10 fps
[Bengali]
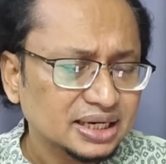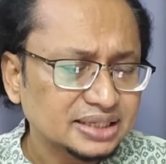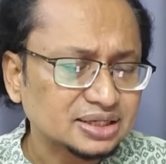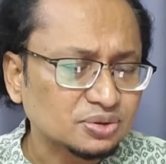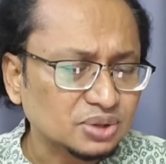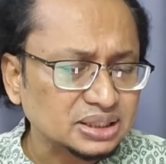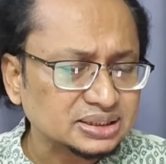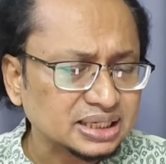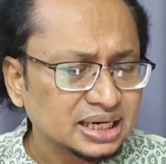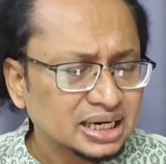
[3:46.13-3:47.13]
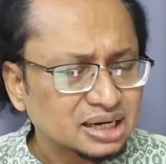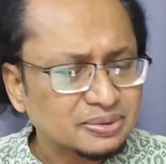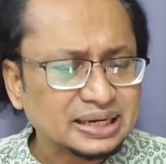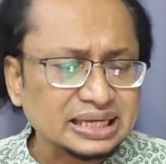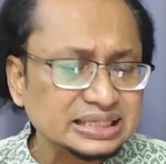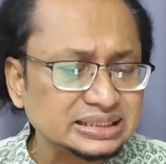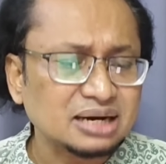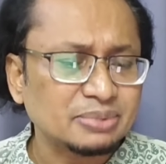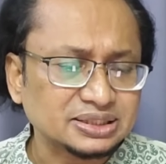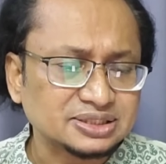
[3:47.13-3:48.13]
এটা করেছে এবং একটা
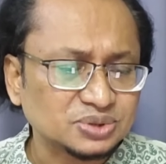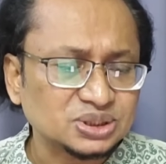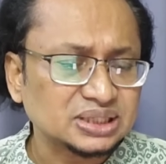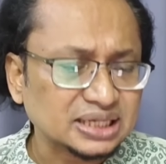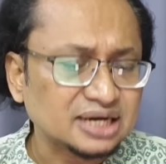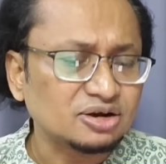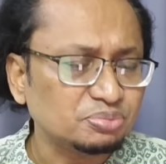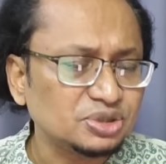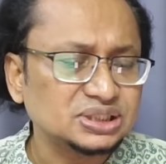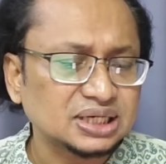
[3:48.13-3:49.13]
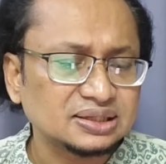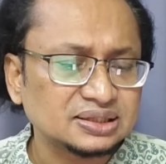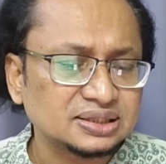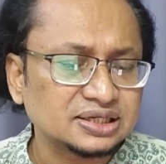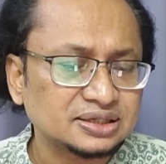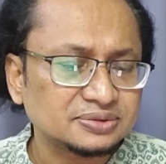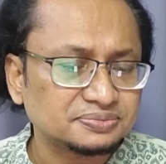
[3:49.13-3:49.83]
হিসাব আছে উনিশশো একানব্বই সালের